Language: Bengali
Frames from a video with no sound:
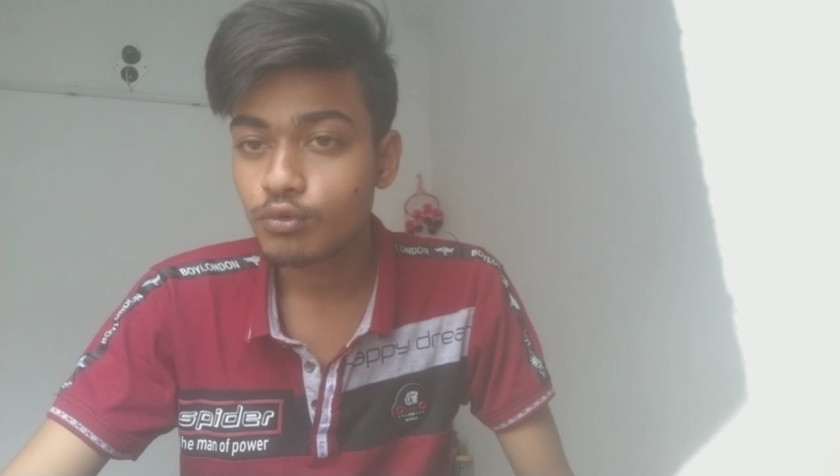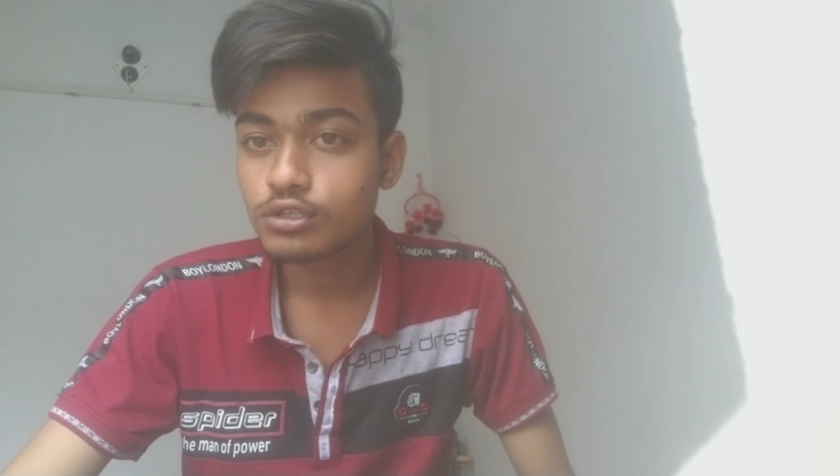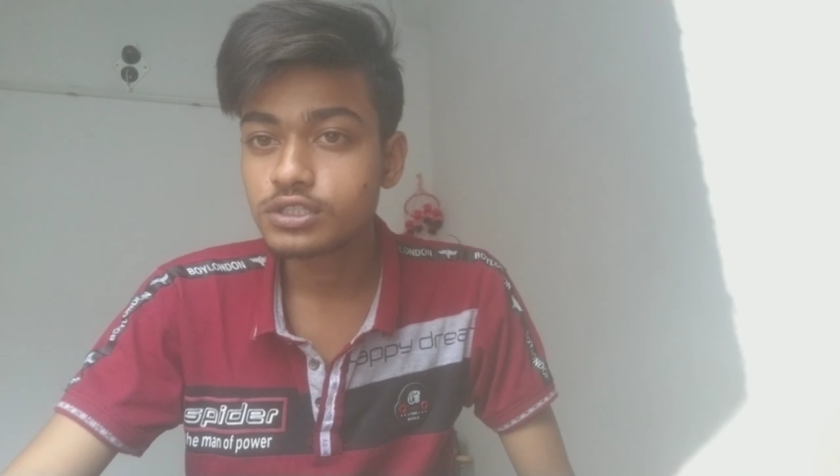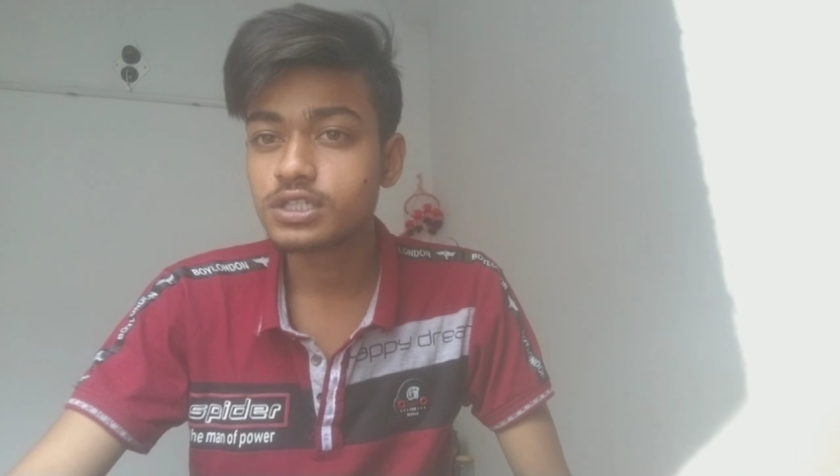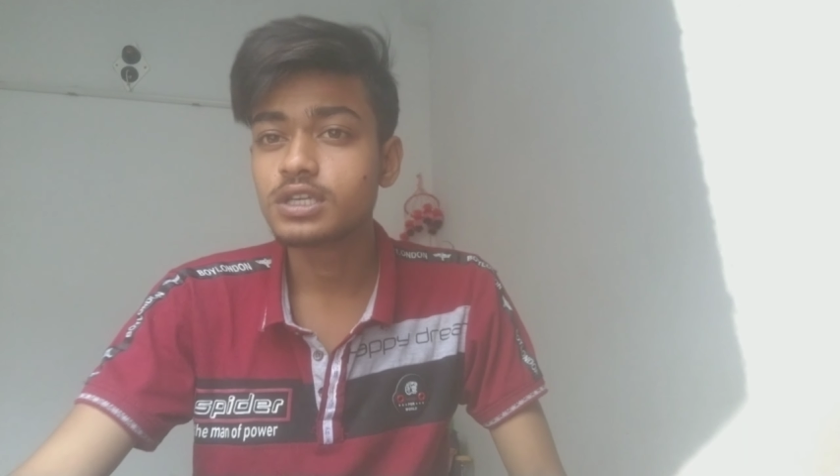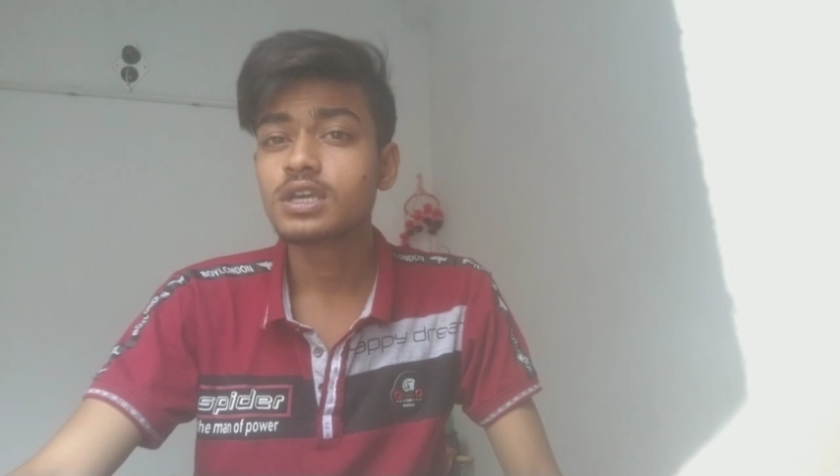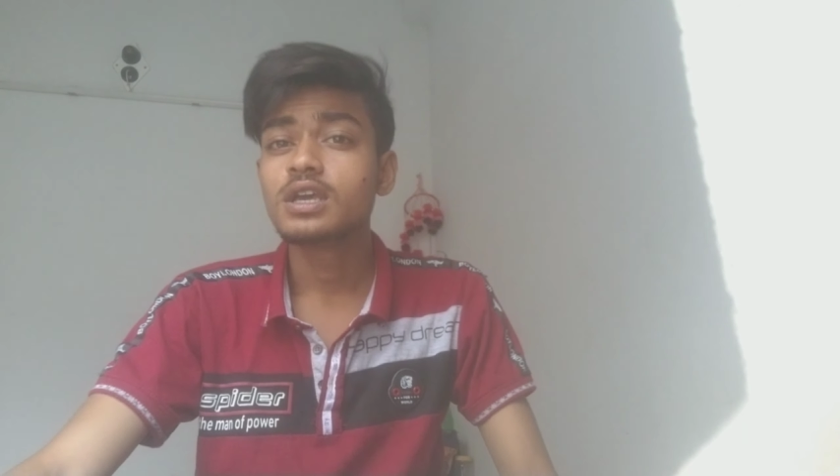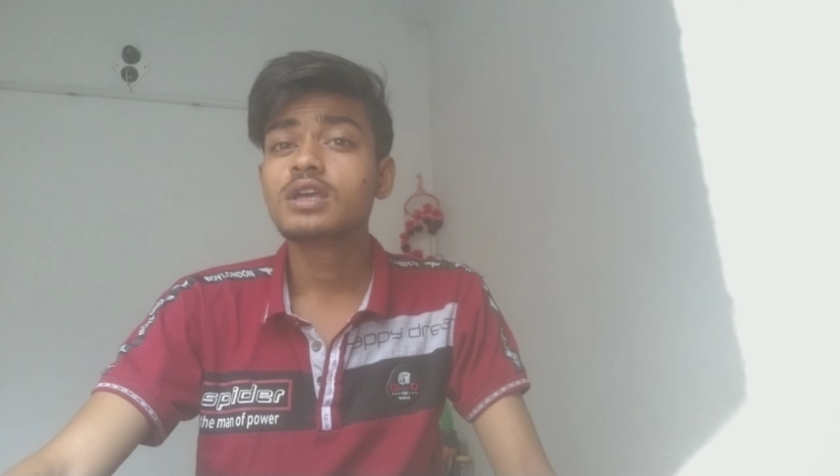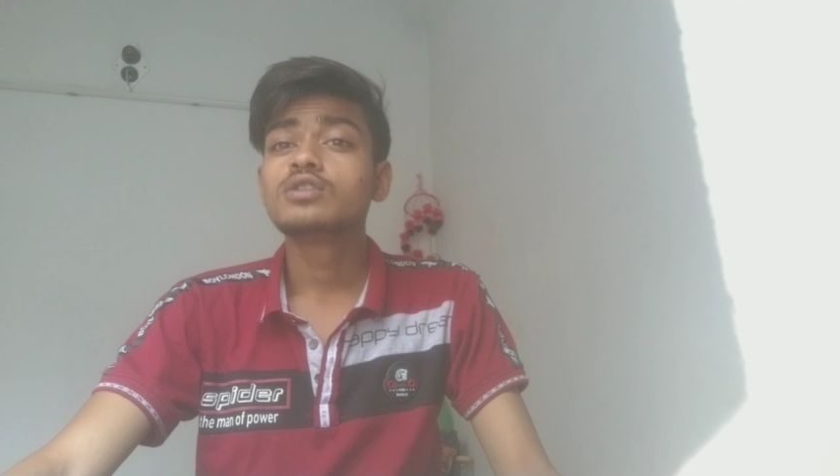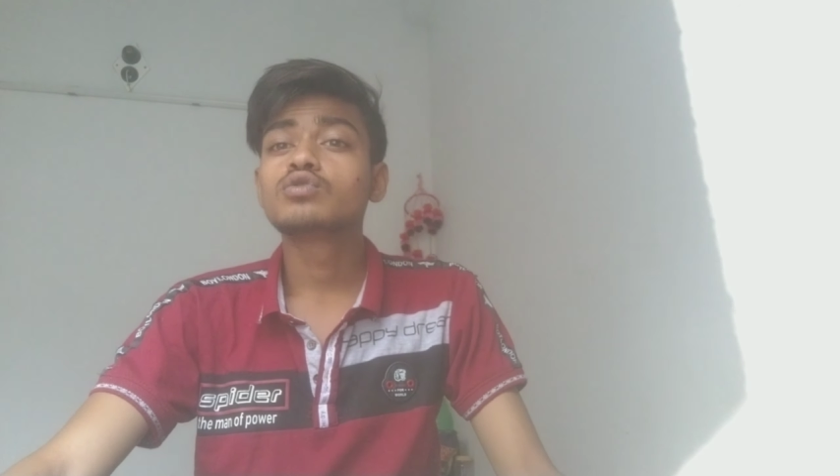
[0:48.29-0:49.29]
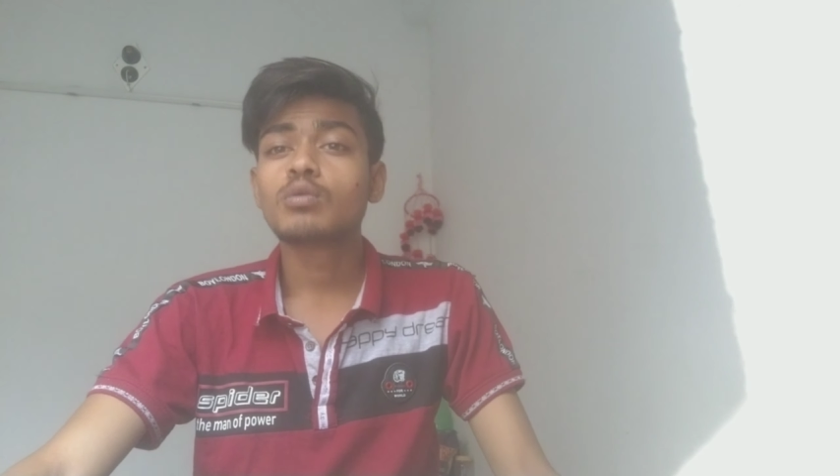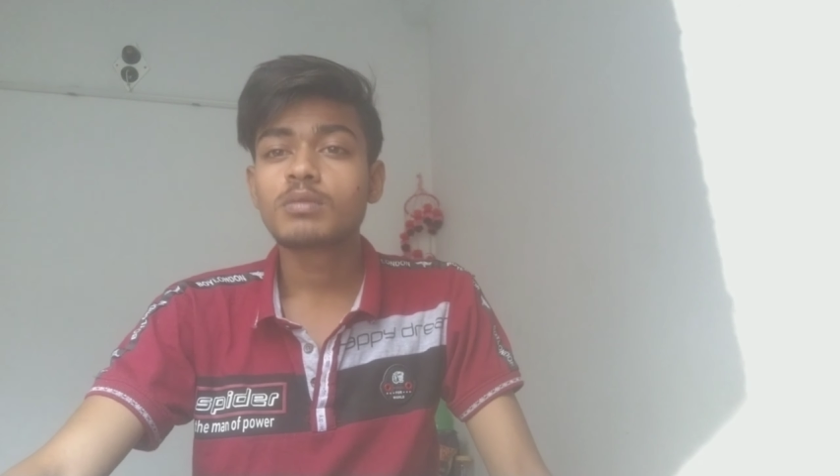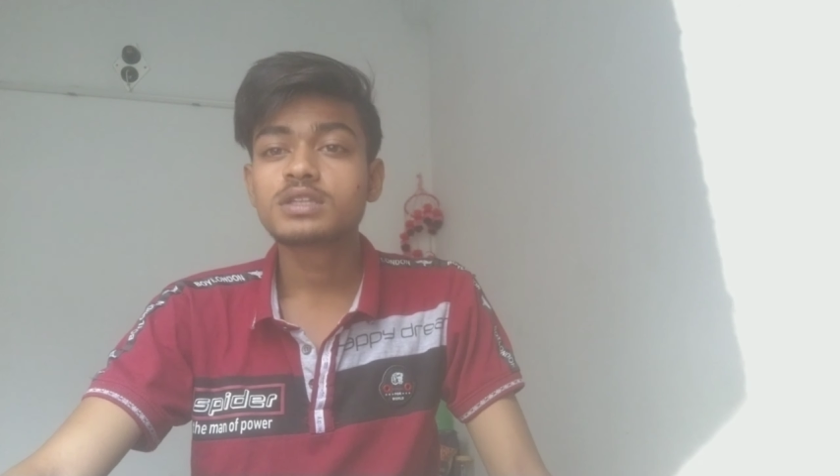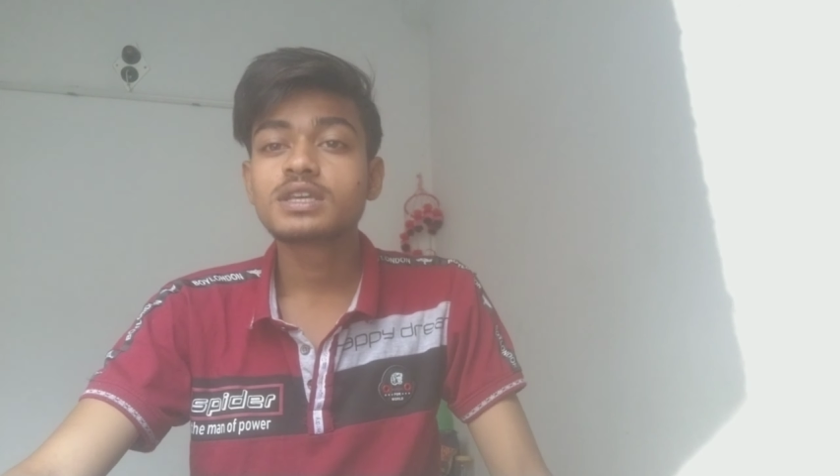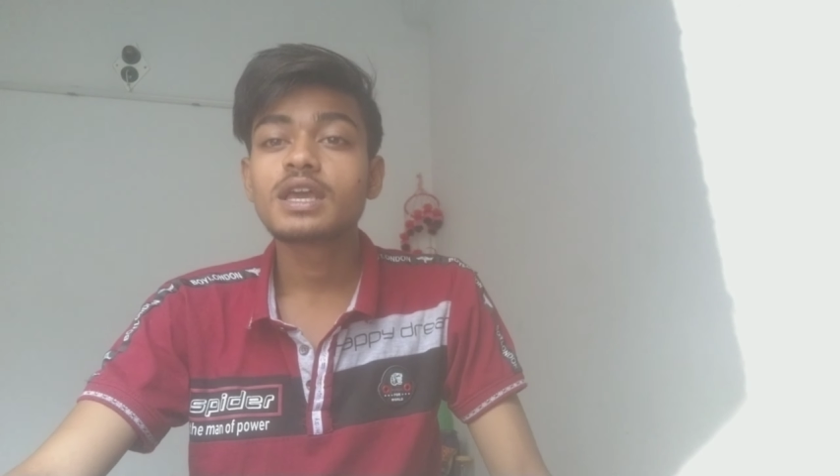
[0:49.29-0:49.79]
বলছি
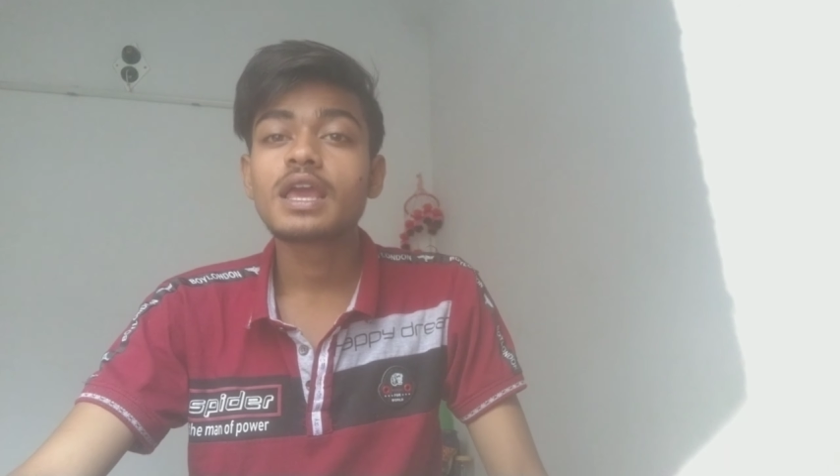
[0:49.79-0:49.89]
তোমরা যে